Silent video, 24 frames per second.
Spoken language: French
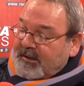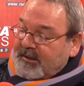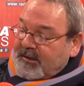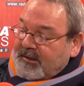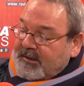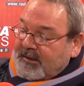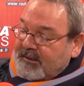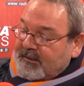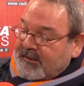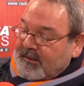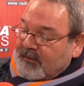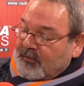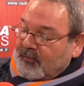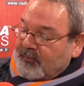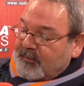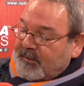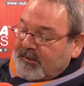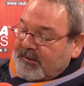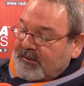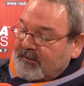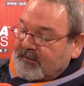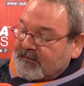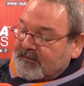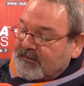Il est
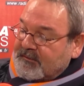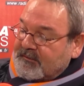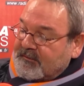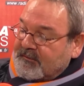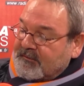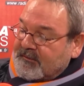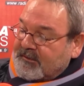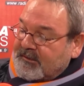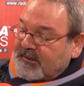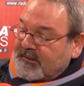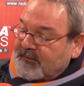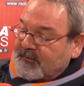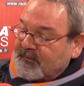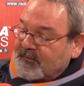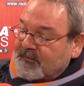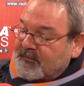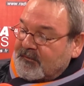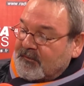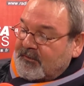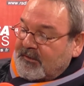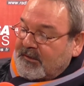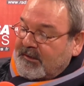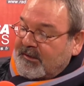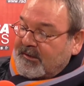accompagné dans ses enquêtes de
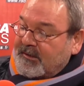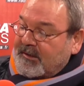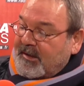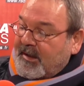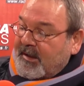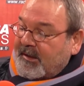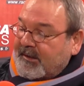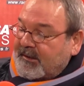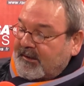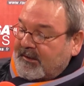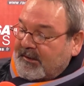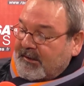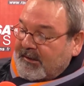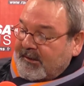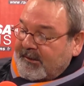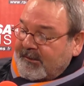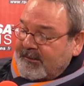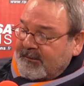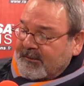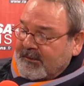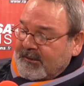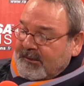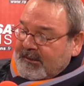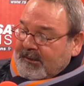son collègue Harry
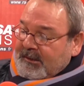Klein.